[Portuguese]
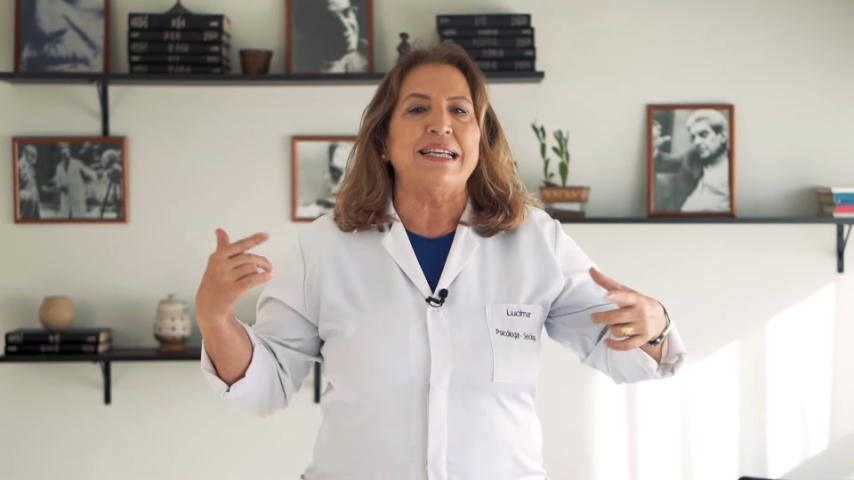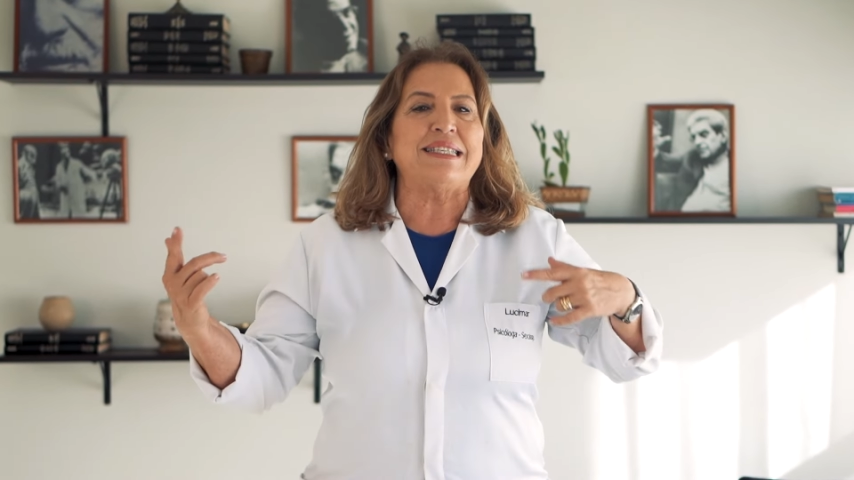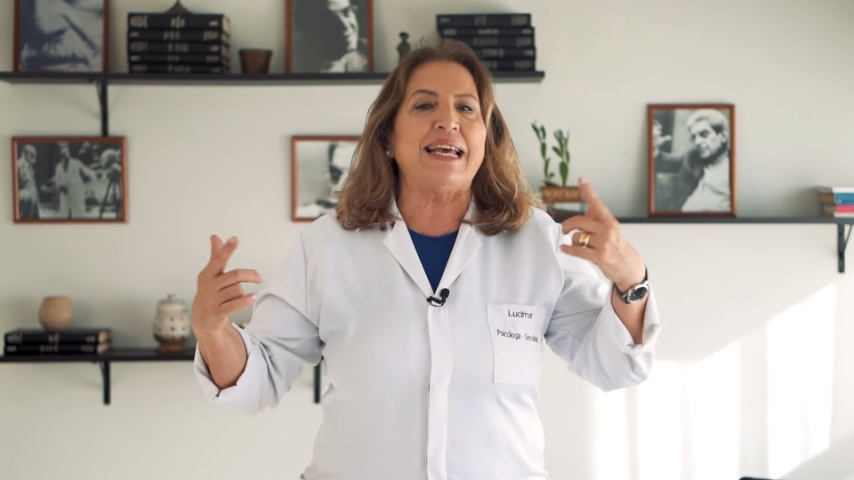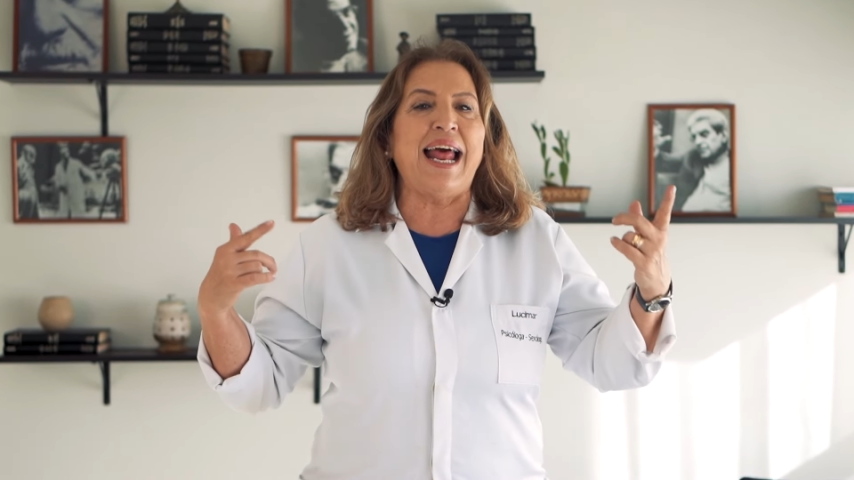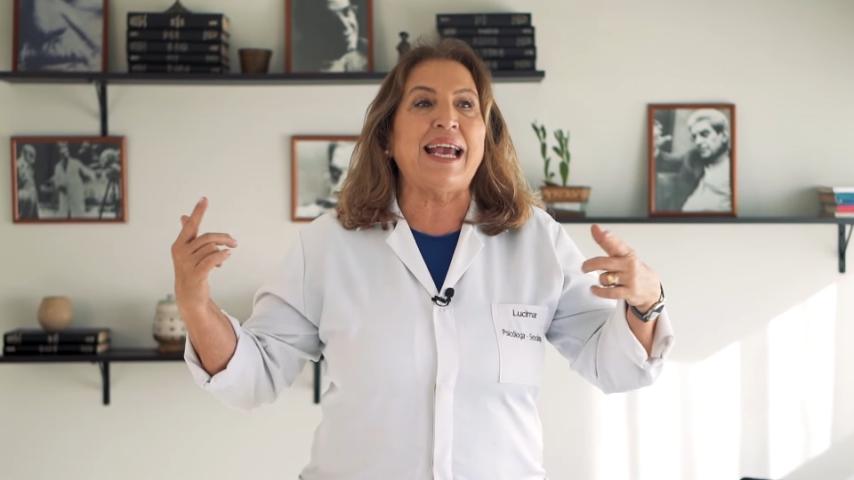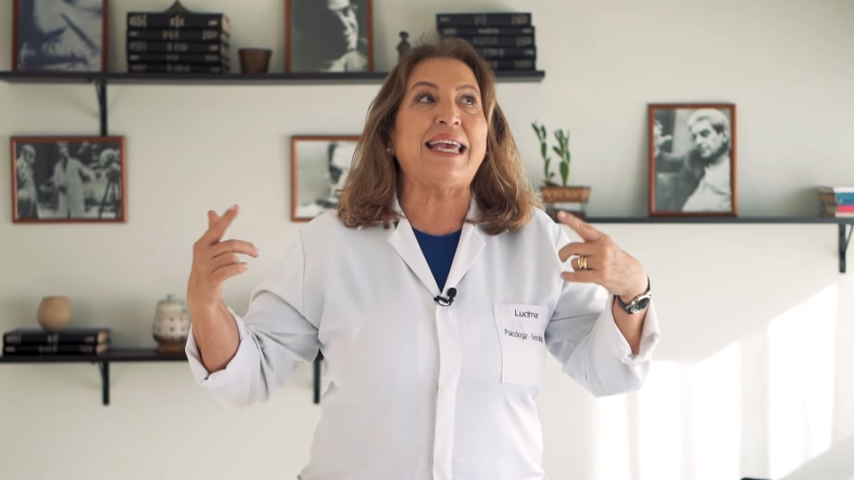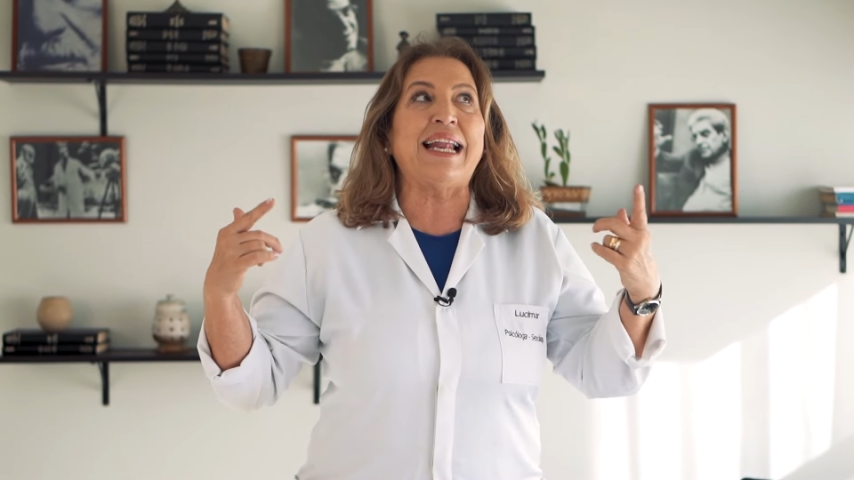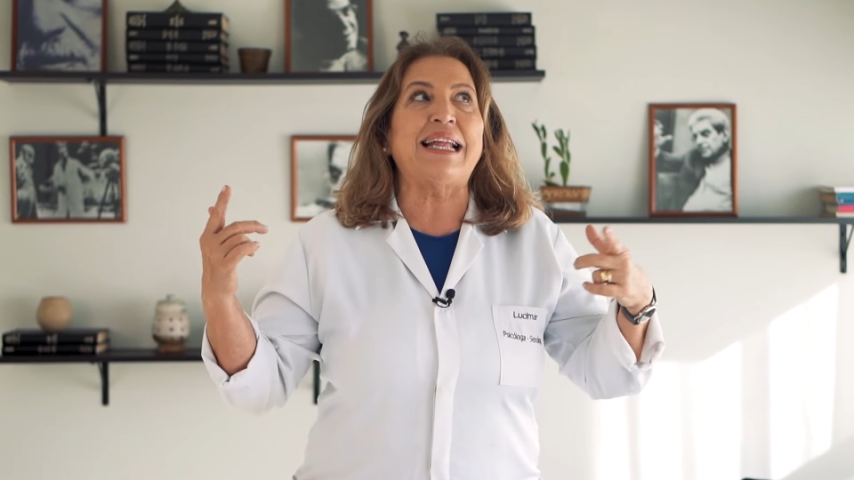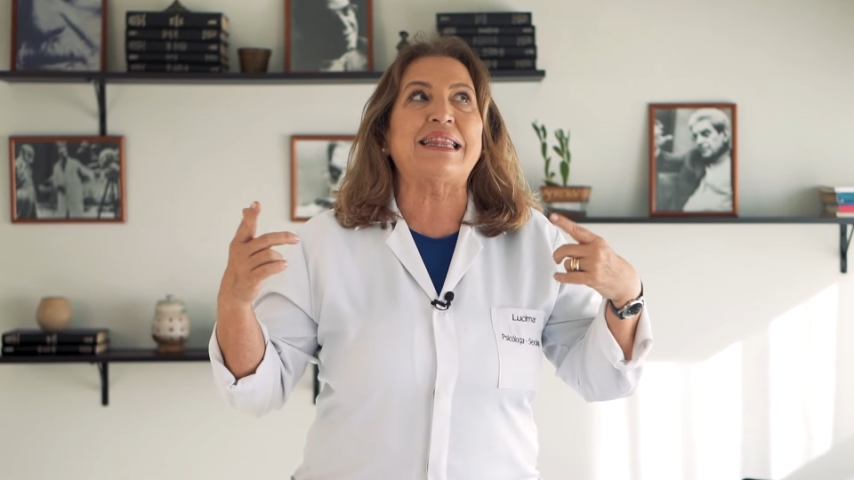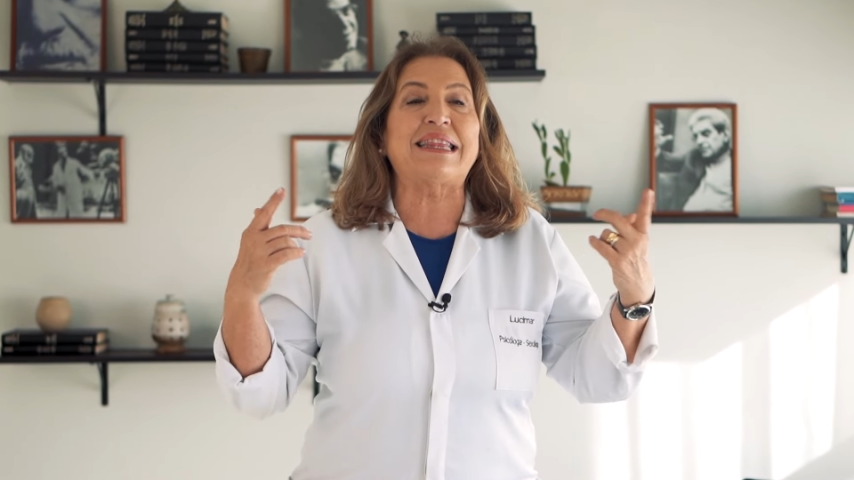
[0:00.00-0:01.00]
será que
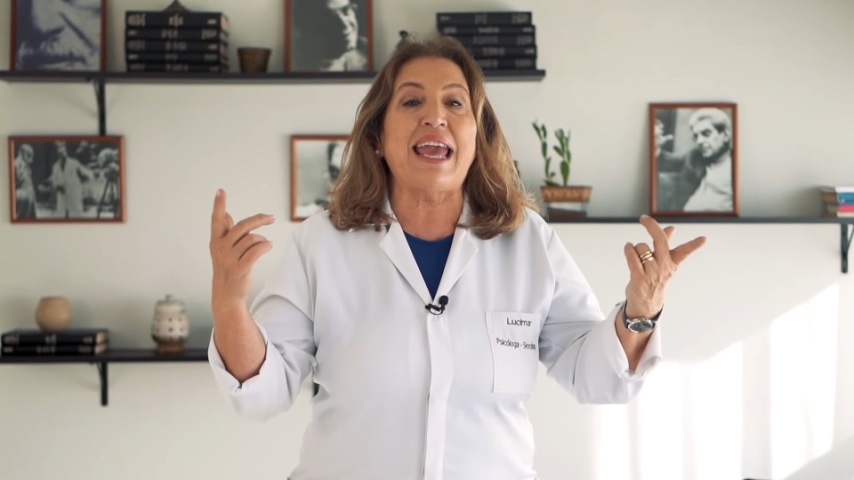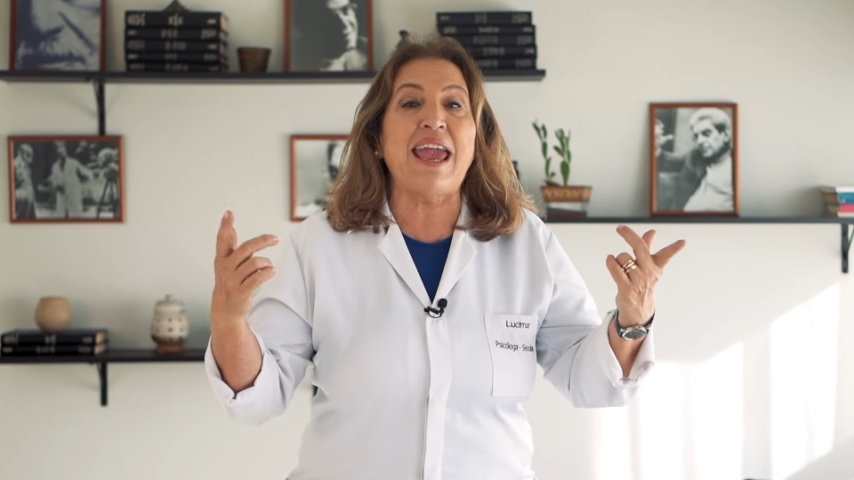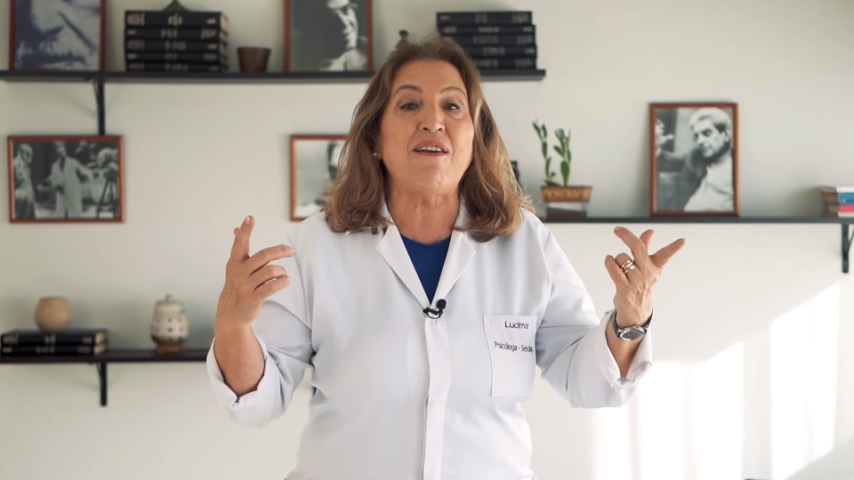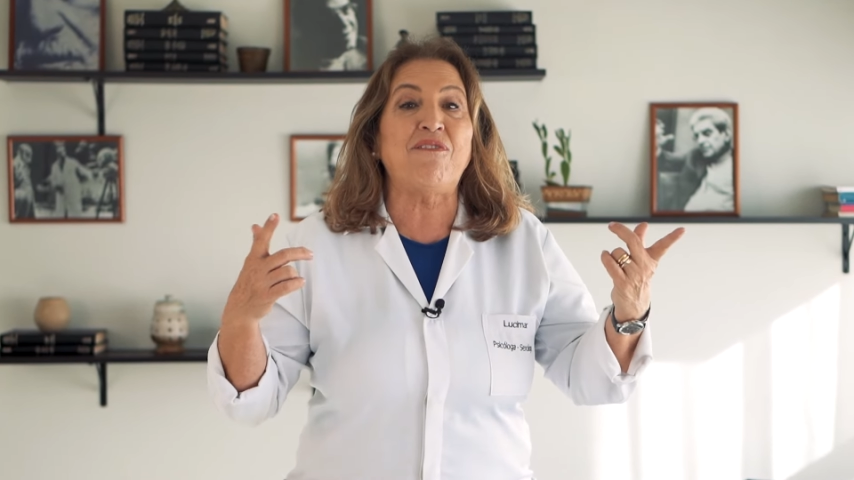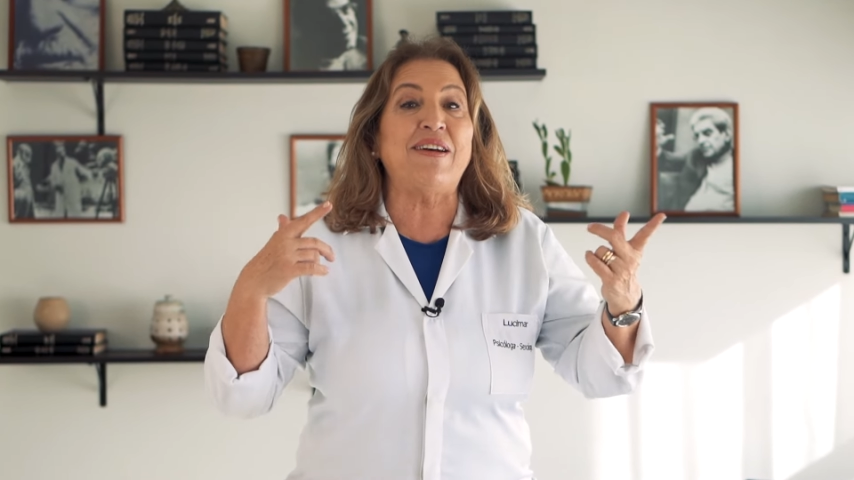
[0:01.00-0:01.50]
ela tem